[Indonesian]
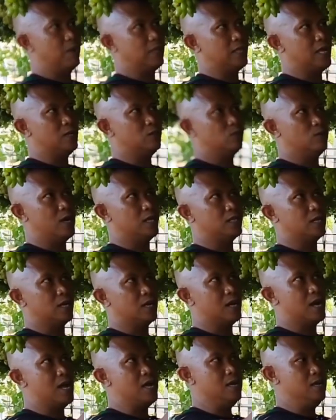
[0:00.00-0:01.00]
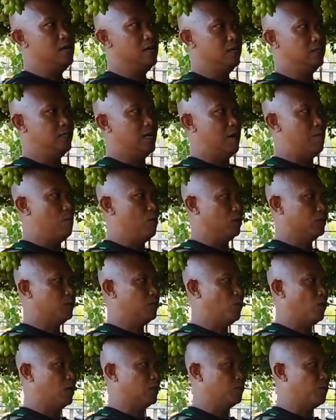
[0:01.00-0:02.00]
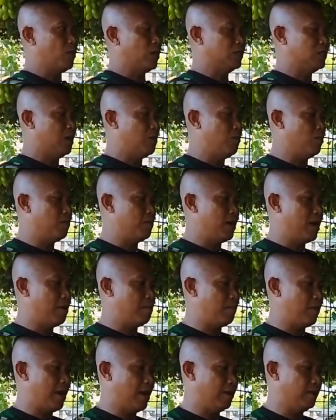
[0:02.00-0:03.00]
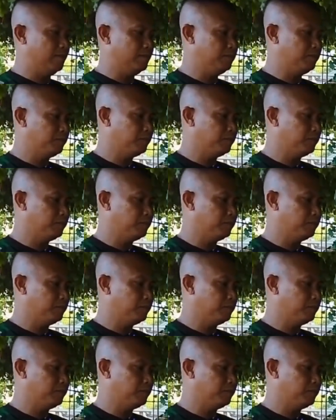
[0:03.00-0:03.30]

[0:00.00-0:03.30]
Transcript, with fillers: karena batang juga terkena jamur, spora-spora jamur menempel.